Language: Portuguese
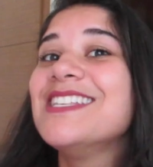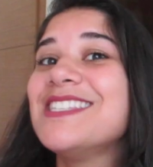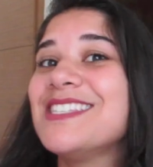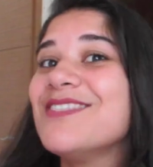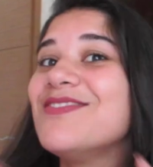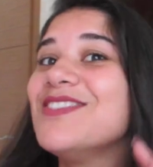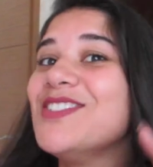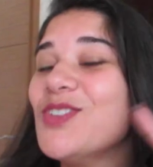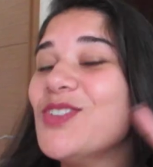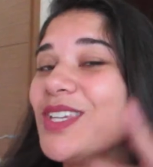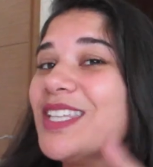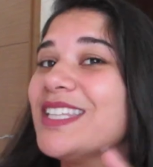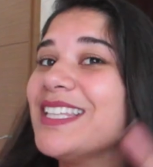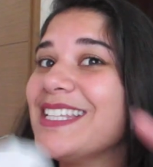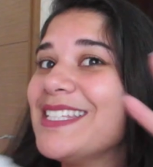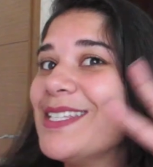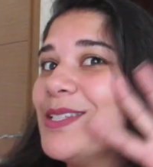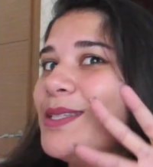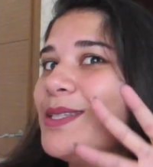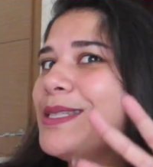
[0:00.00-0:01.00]
esse vídeo aqui
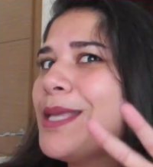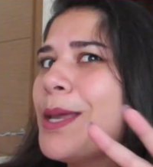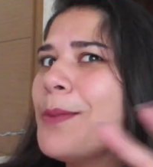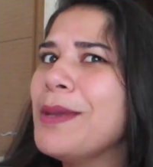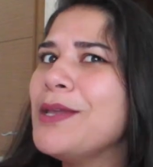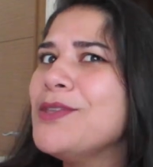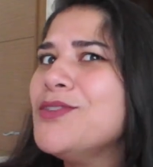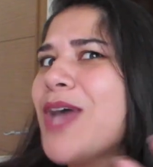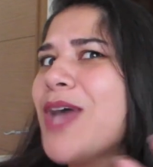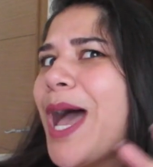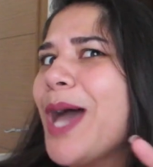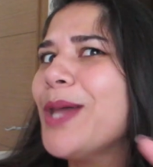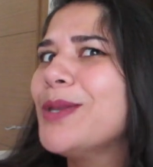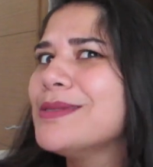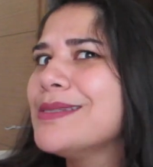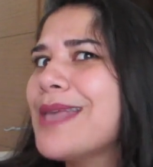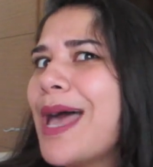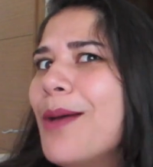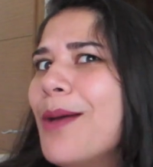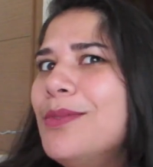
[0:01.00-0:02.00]
tá sendo intermediário,
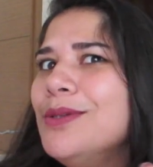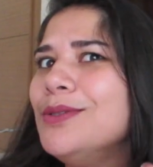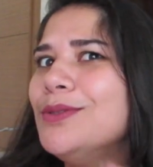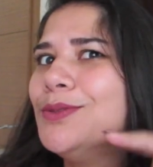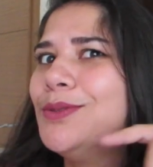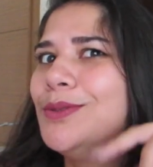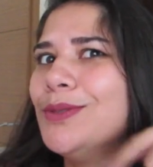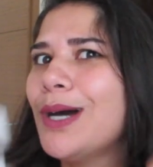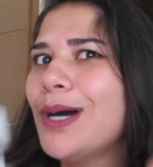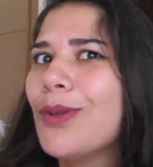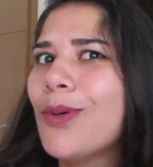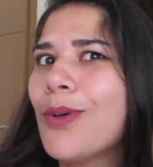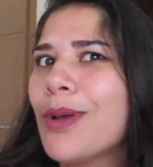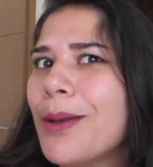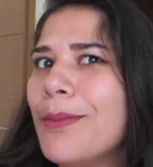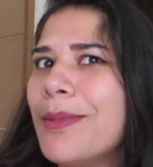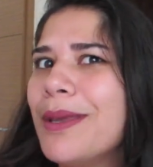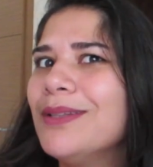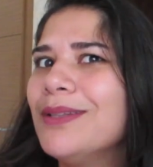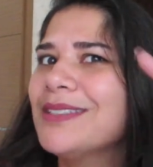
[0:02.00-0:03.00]
sabe? Do
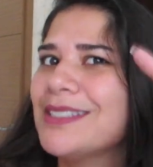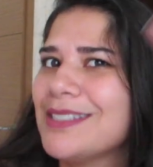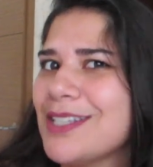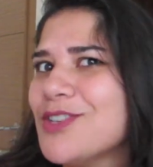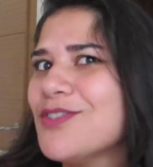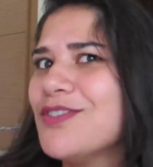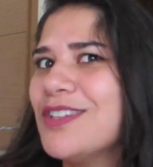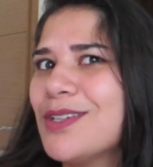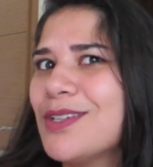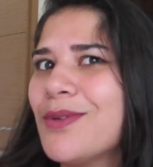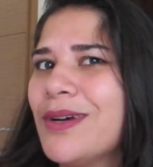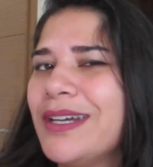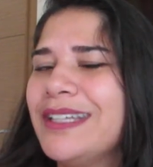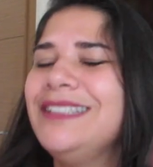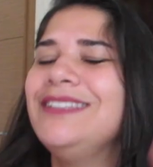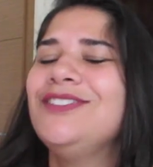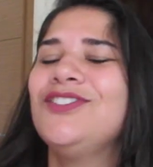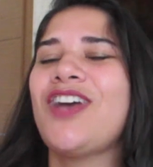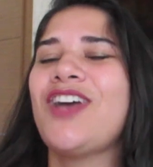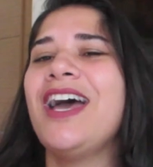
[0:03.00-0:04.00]
alongamento que vocês viram
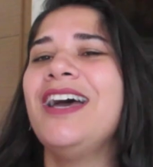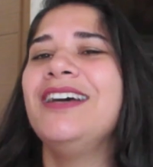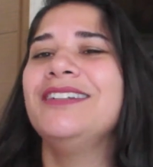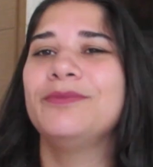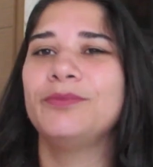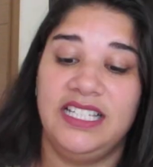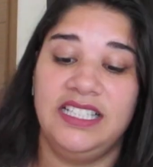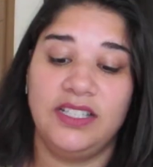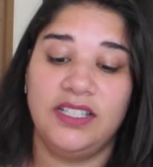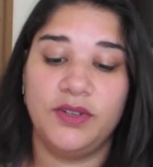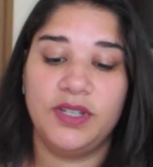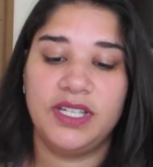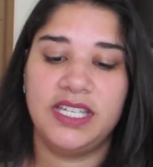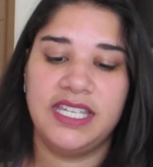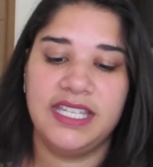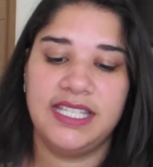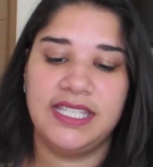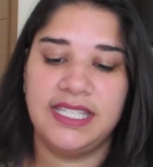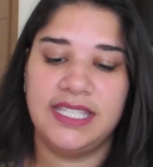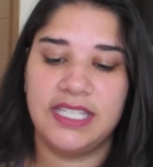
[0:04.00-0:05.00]
aí já. Então
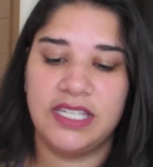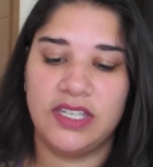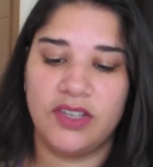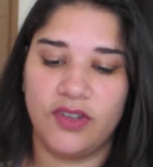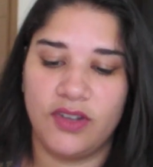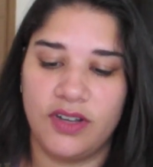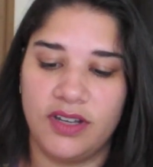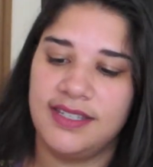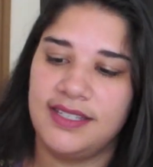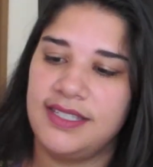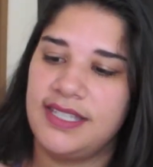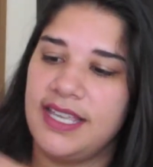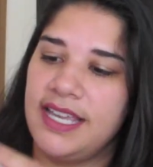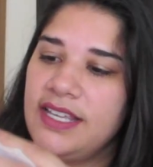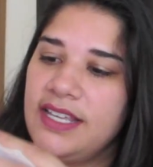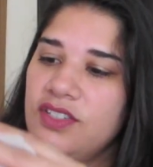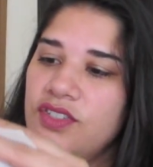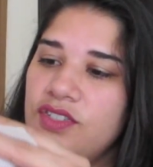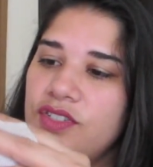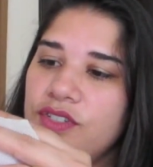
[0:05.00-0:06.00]
aqui assim, ó, você
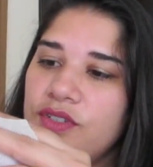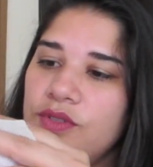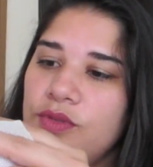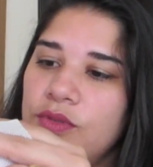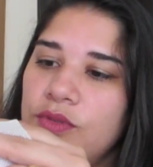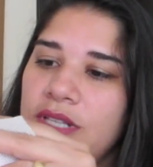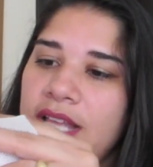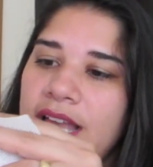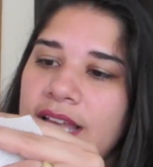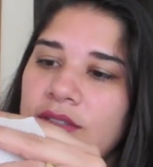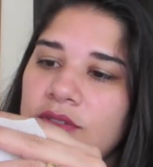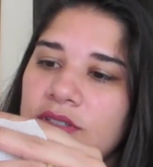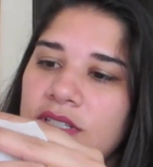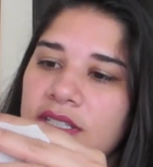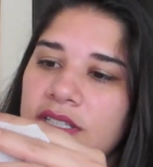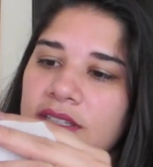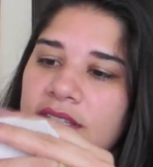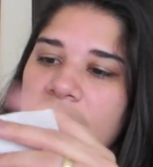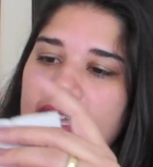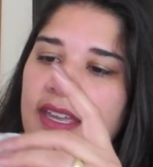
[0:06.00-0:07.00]
sente o lado
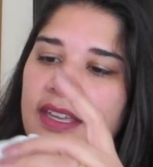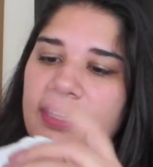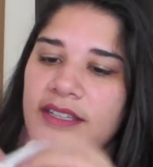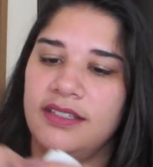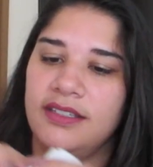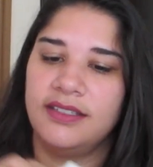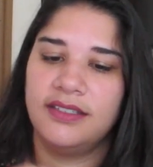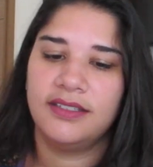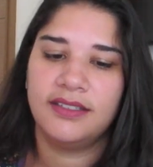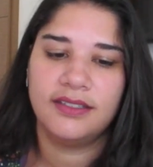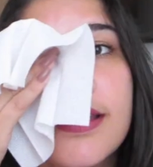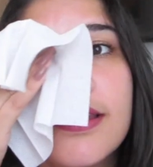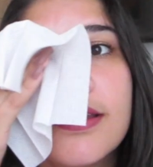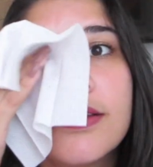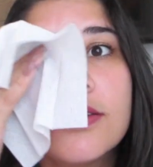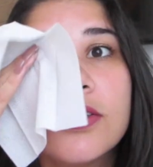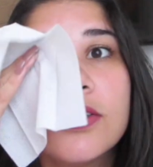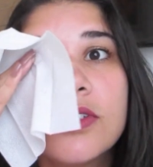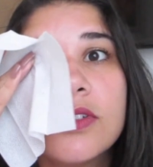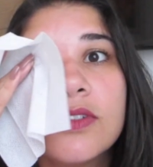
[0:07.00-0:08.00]
que tem...
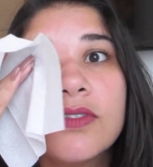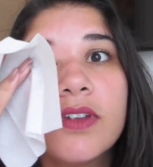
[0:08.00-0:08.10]
A gente